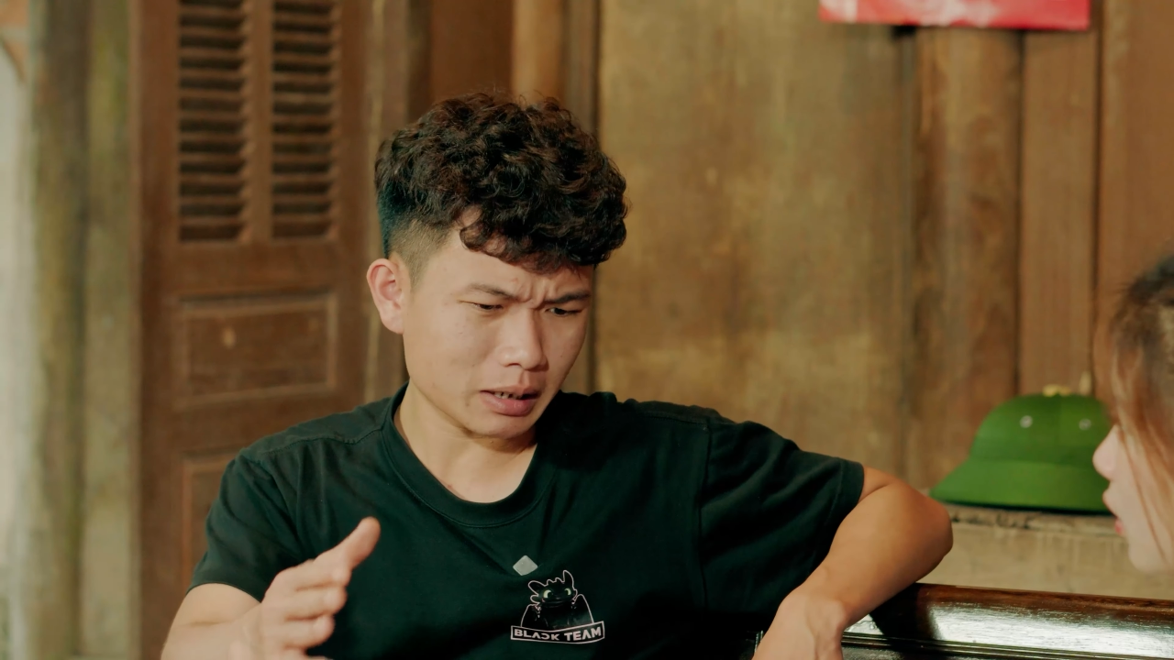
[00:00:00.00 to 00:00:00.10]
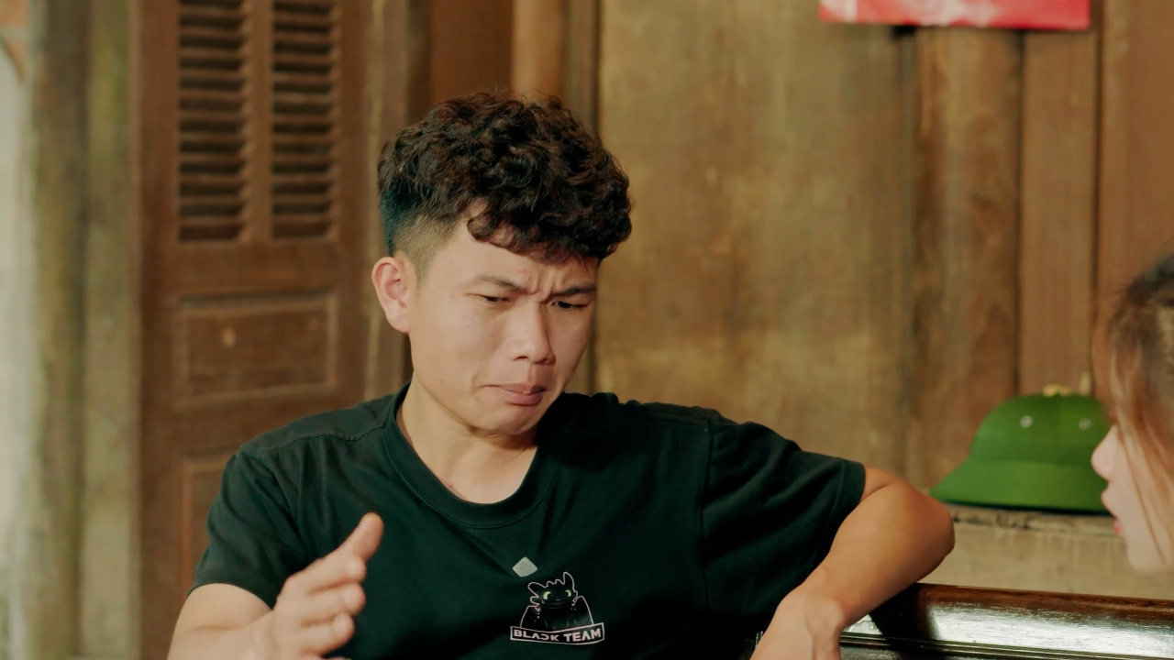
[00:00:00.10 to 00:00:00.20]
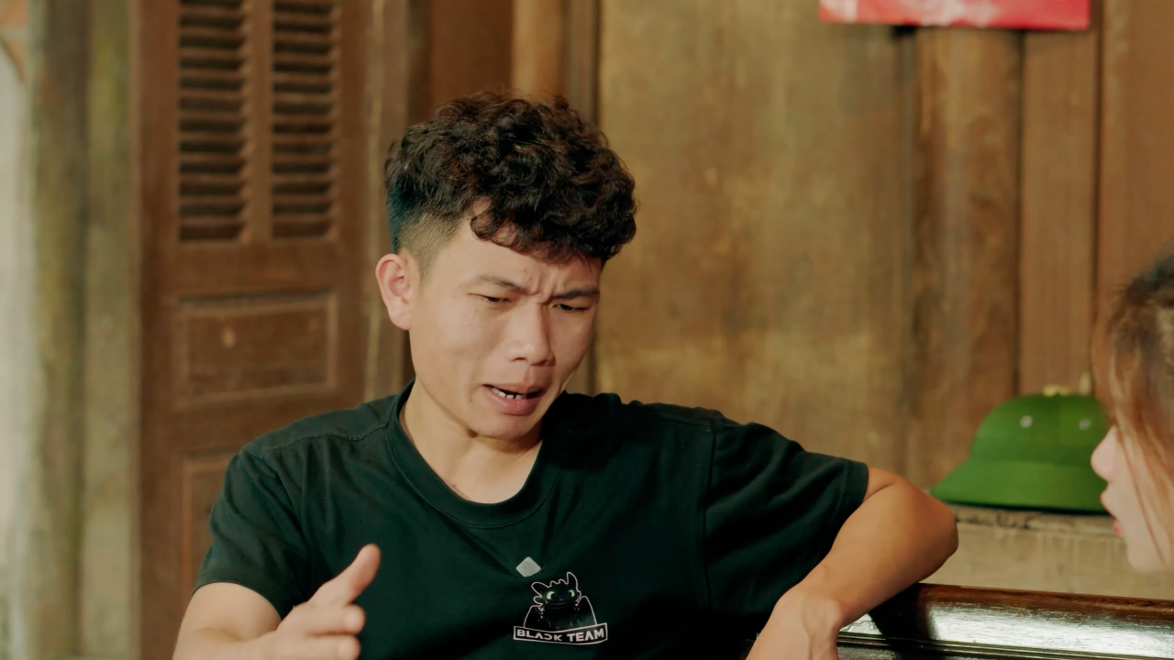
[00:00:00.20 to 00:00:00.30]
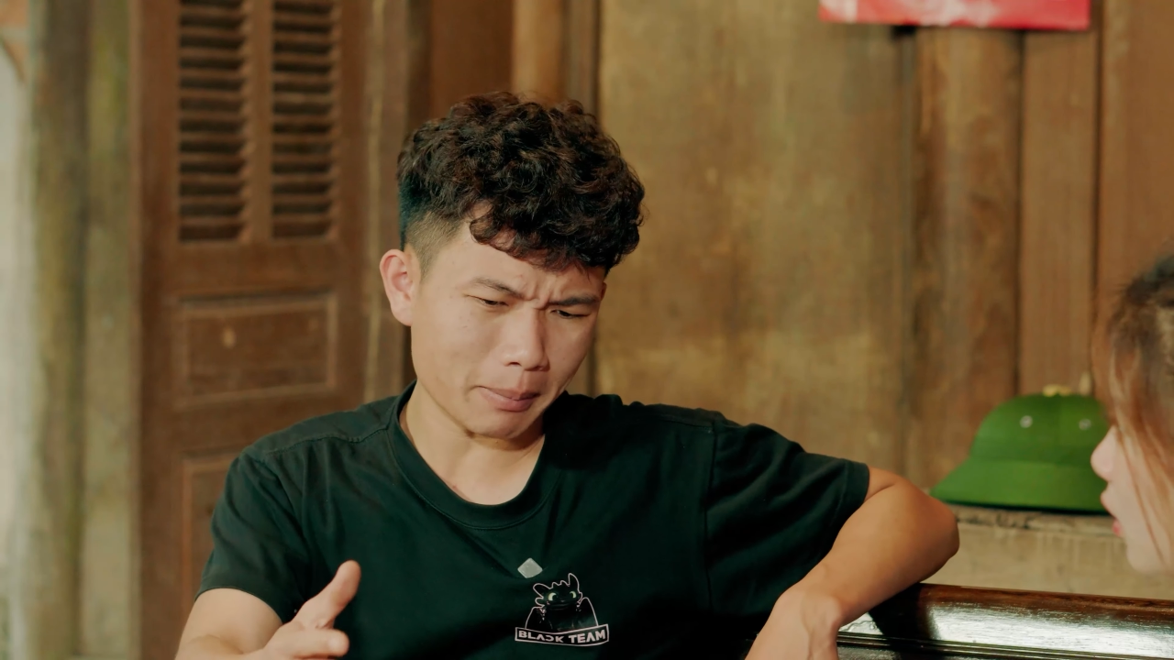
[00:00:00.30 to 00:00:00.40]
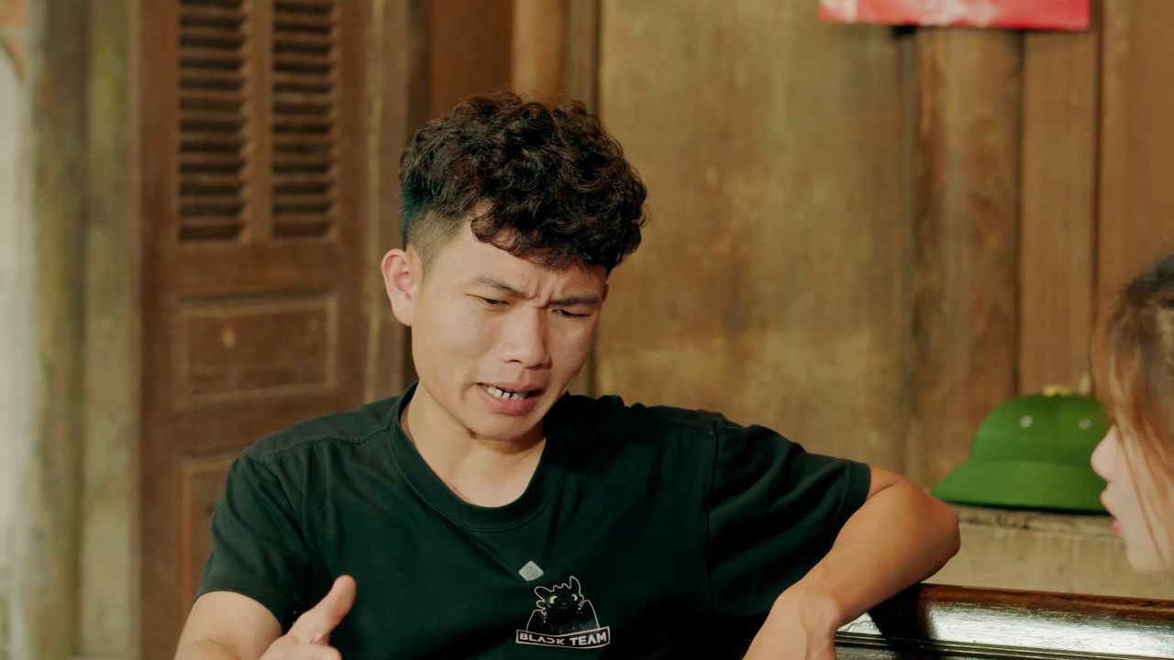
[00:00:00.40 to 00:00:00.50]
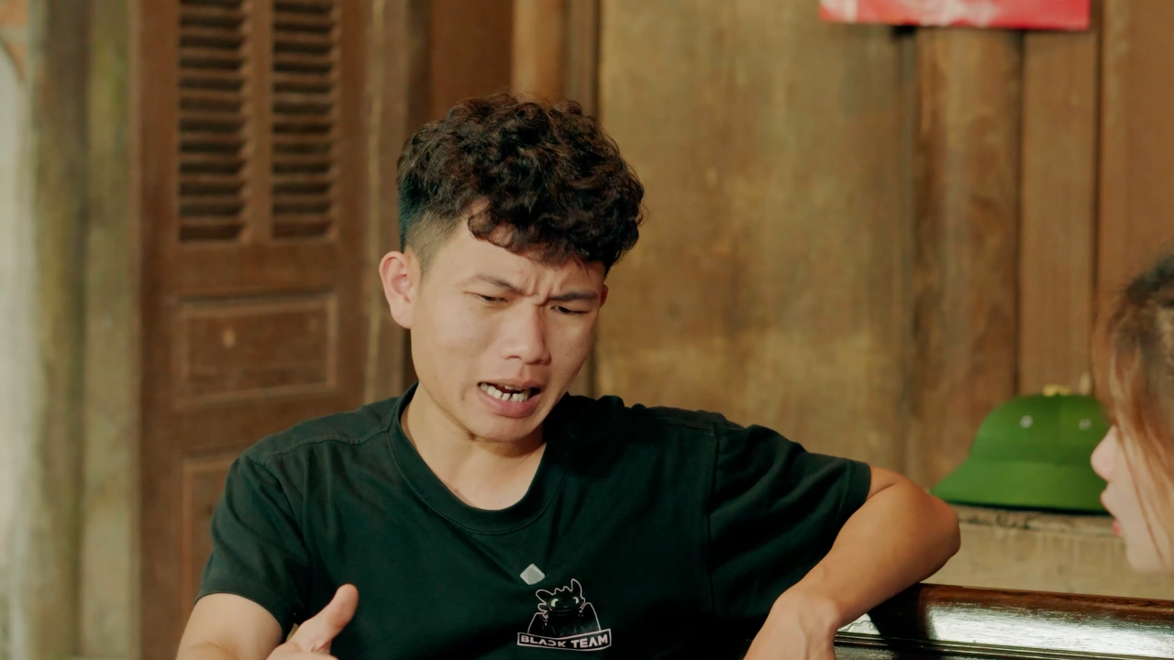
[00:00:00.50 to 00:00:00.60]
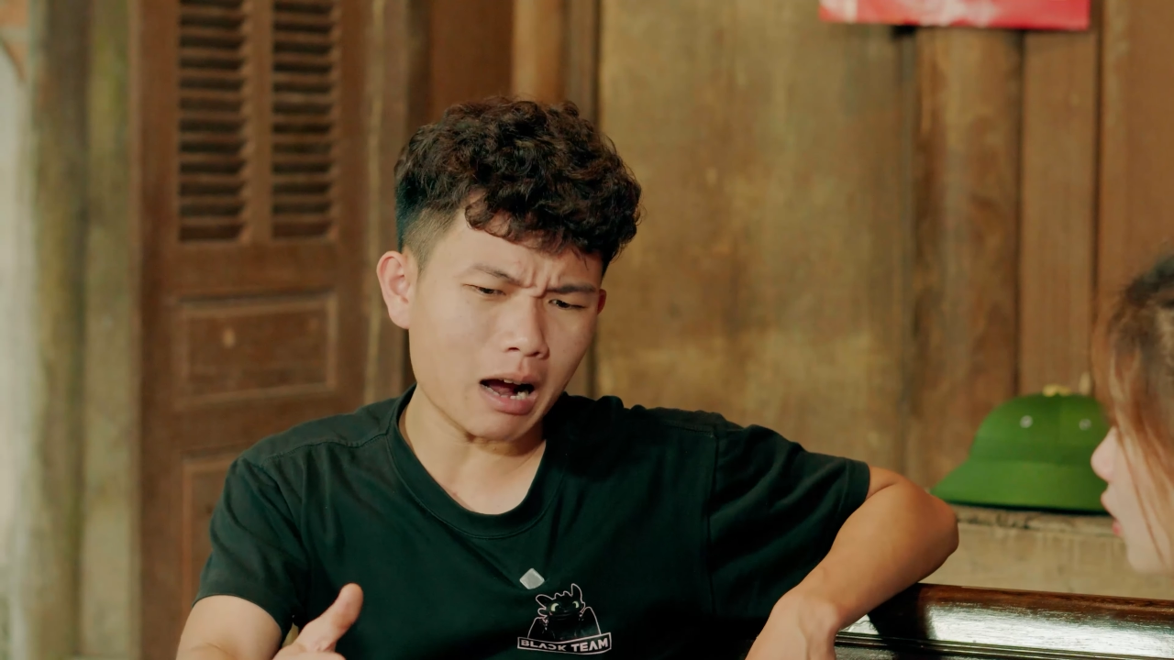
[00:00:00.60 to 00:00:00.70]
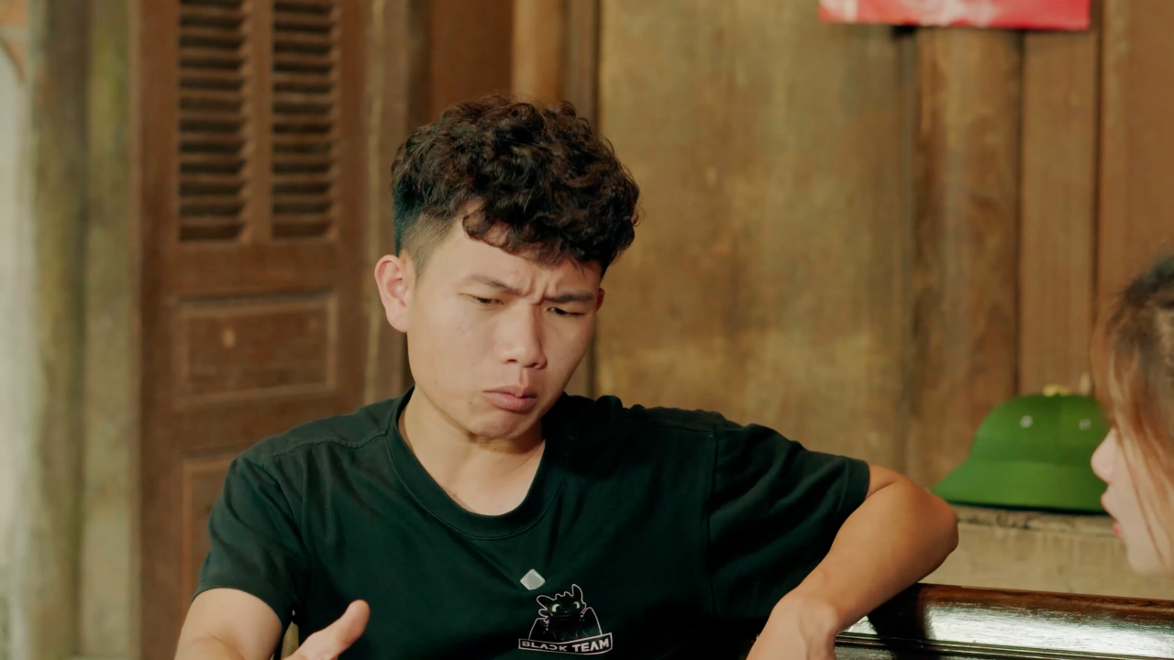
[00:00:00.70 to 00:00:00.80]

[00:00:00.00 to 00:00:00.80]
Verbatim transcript: cái mặt mày đã